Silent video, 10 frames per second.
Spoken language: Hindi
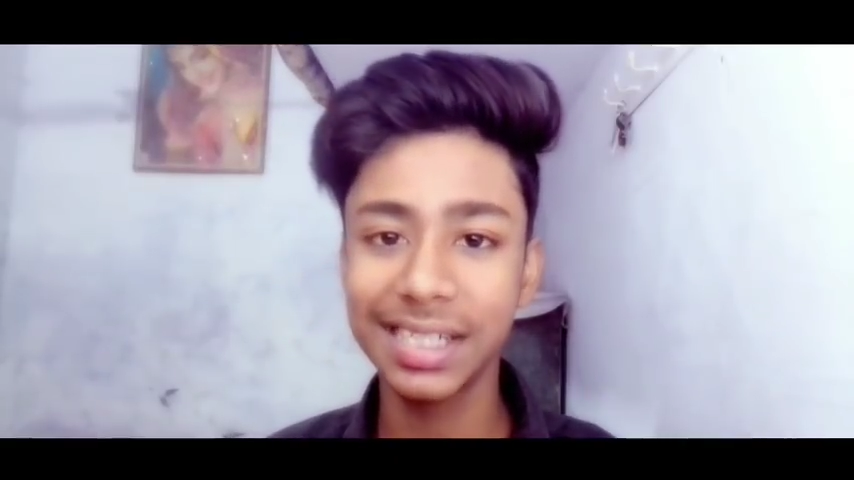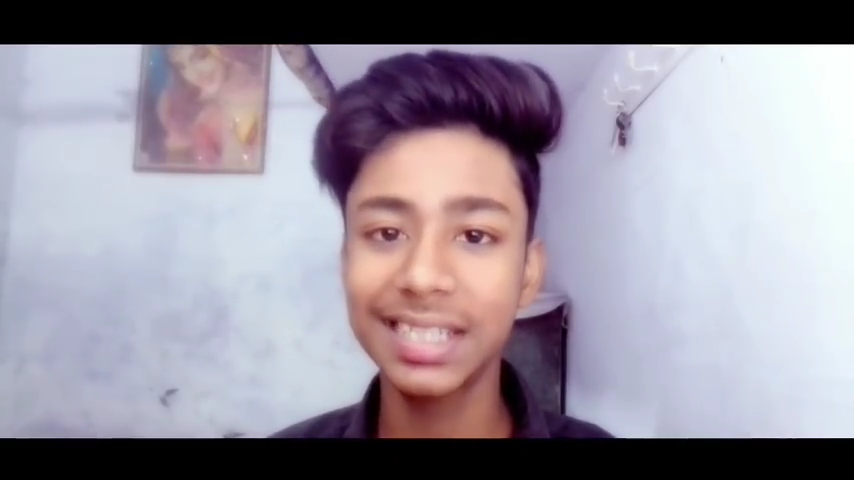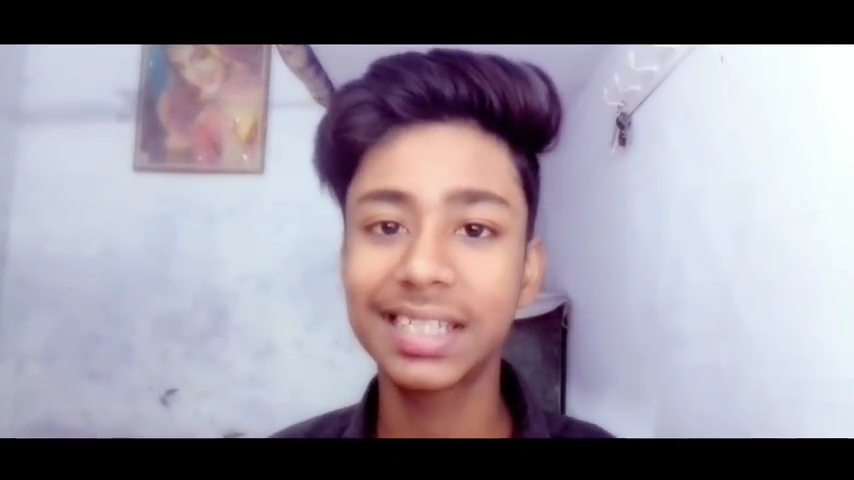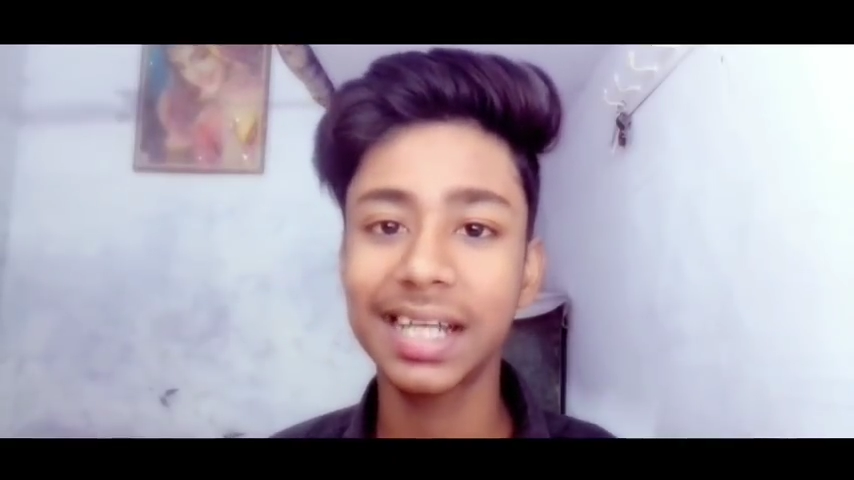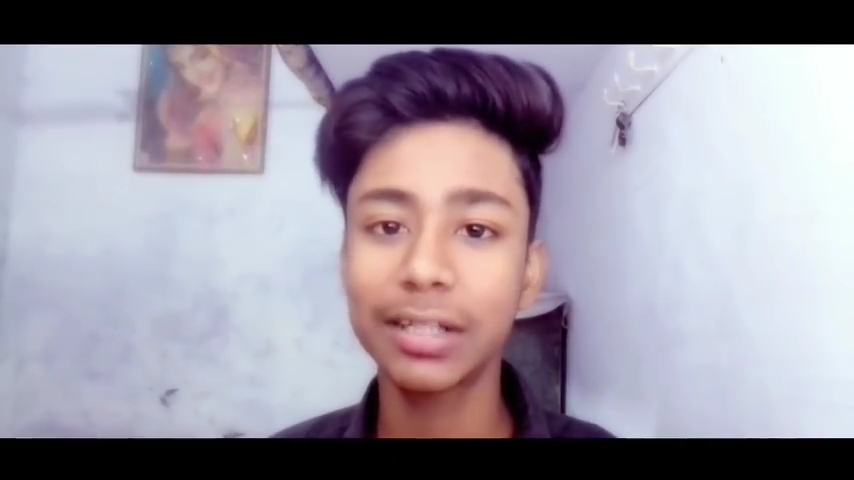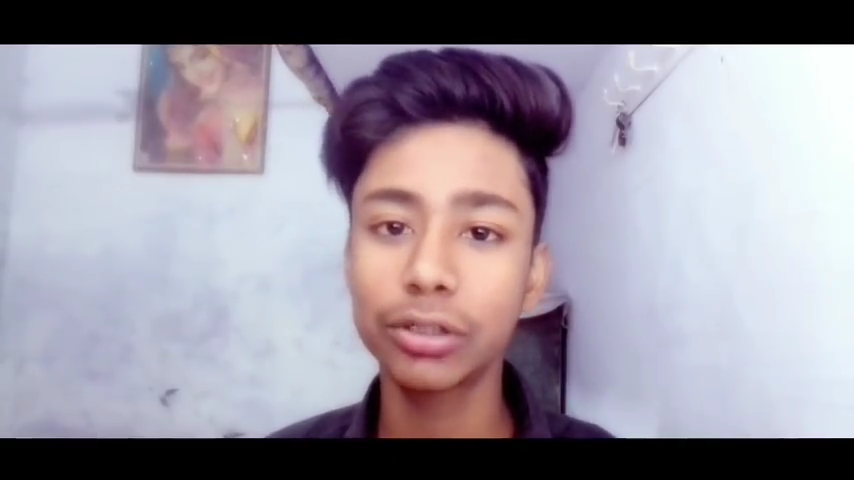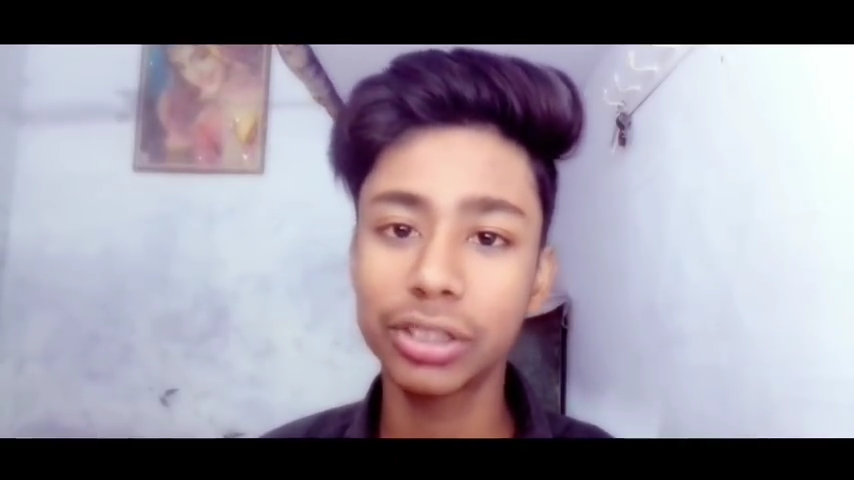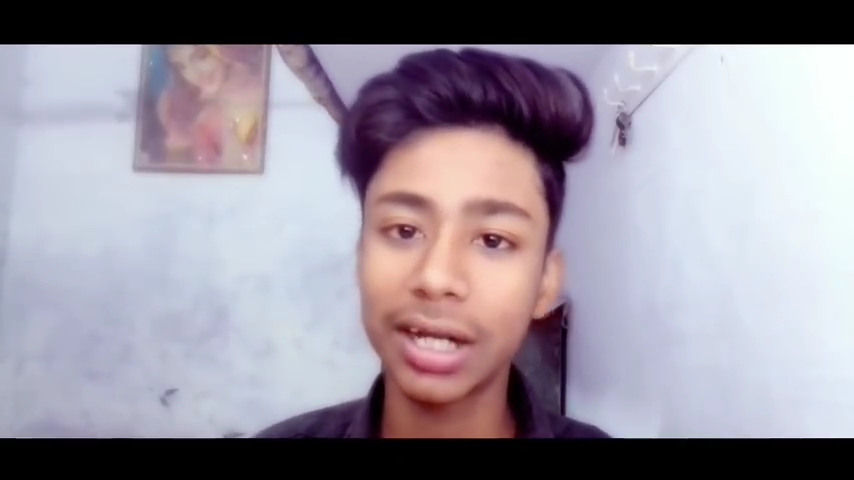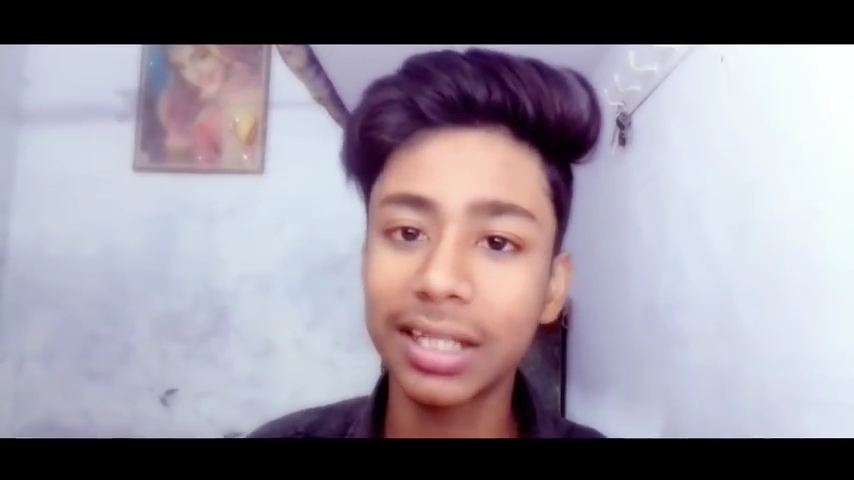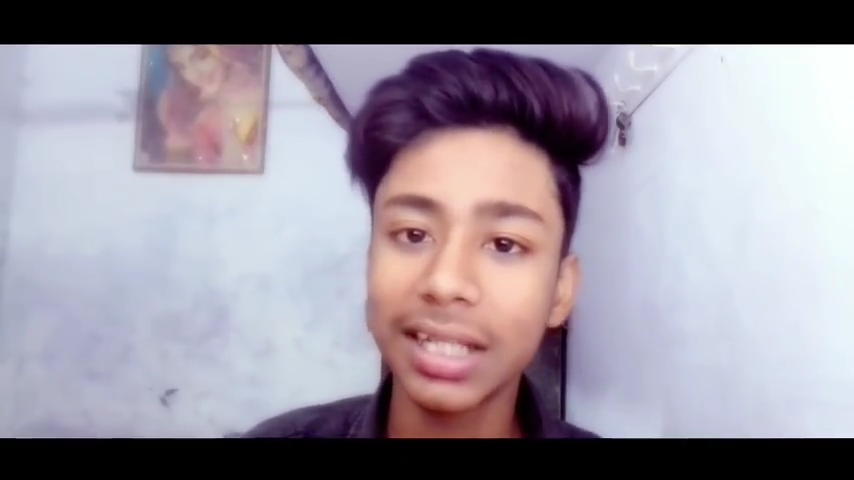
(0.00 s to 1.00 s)
चीज के जो
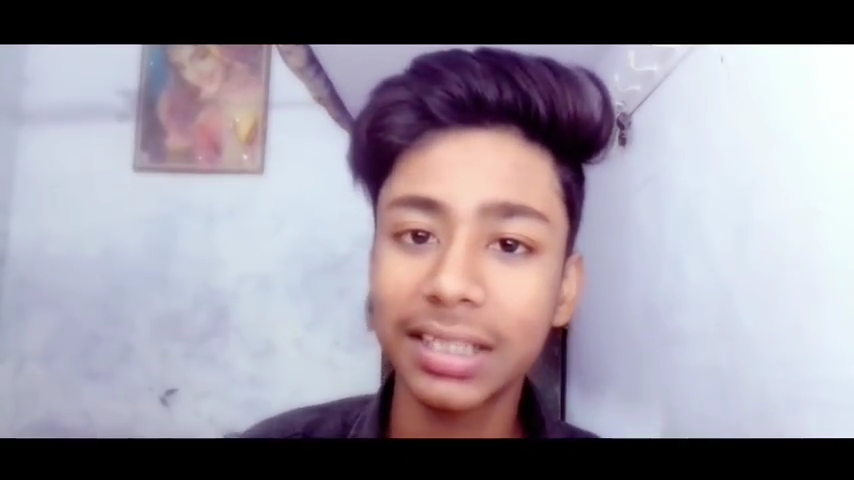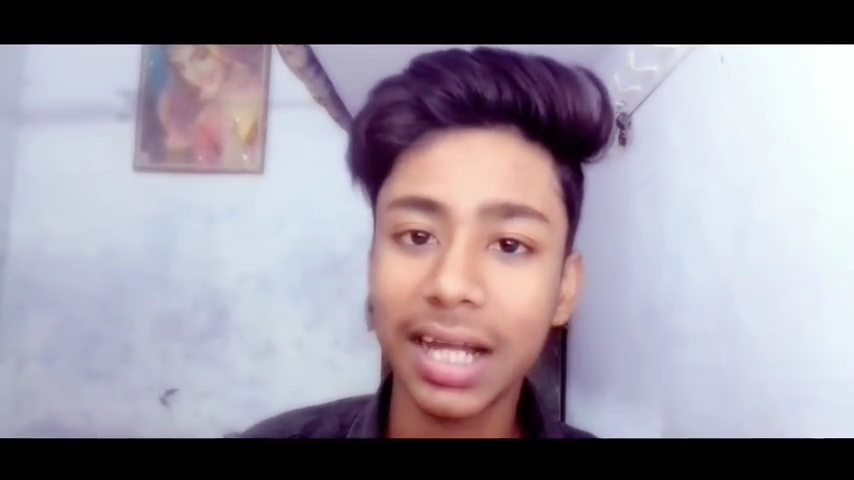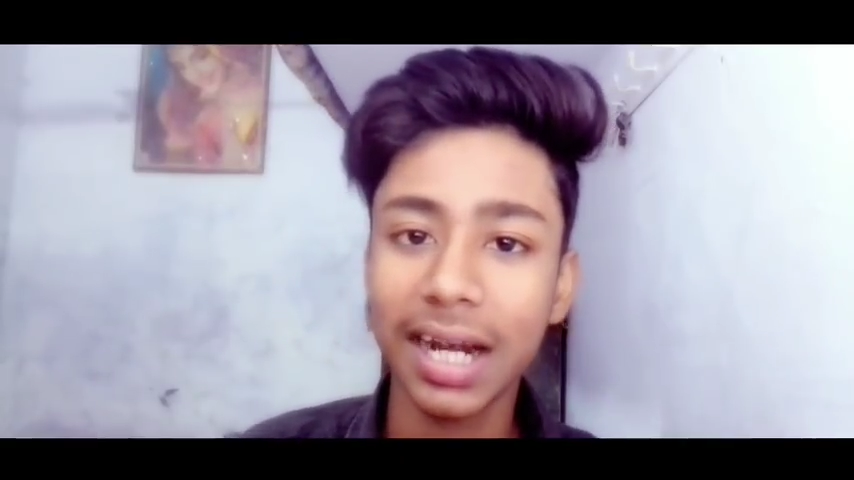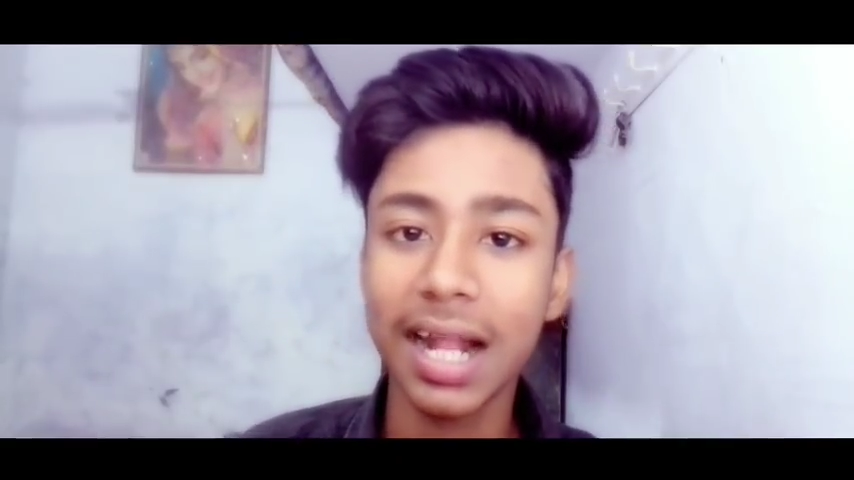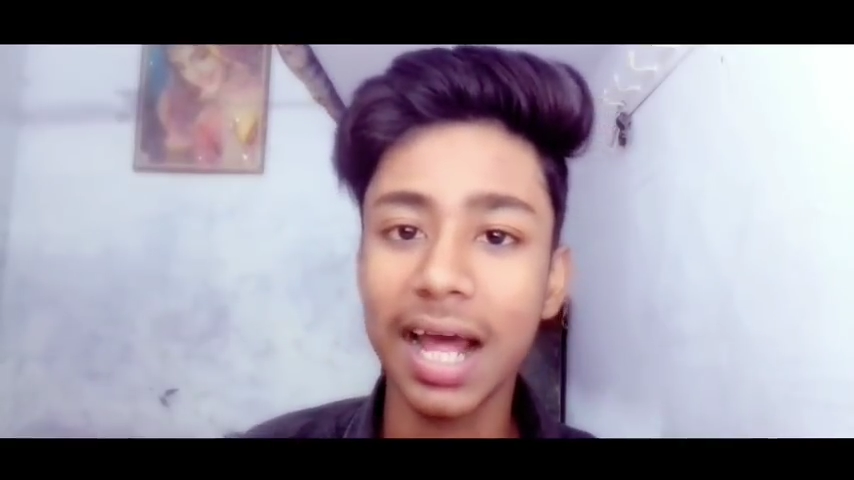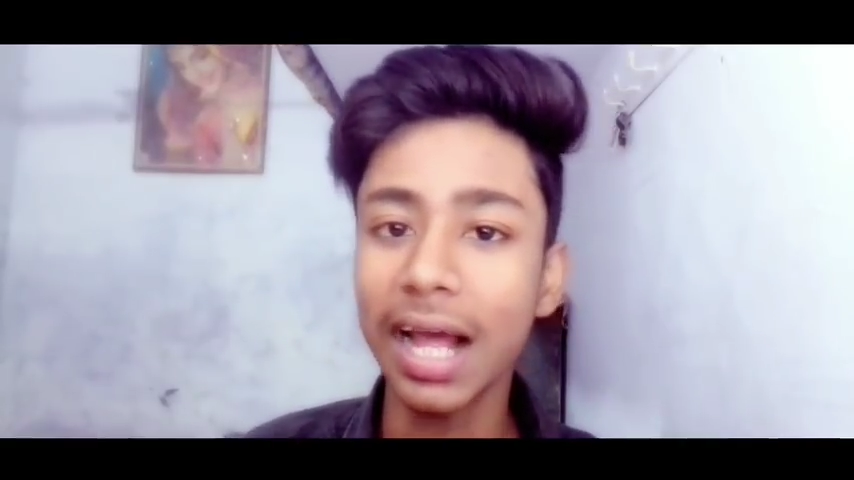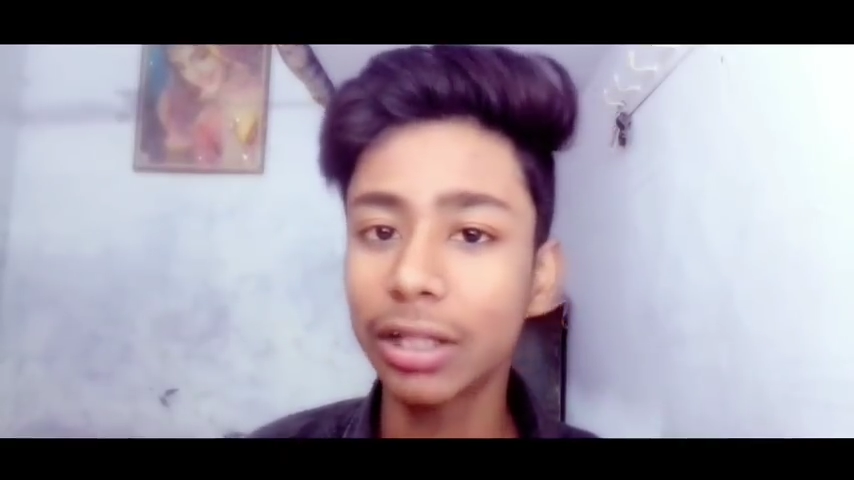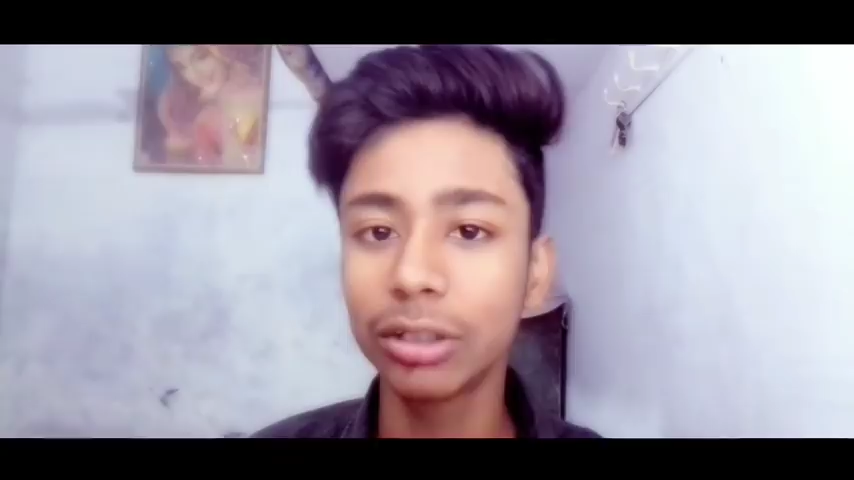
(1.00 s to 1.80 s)
जड़ तक जानना है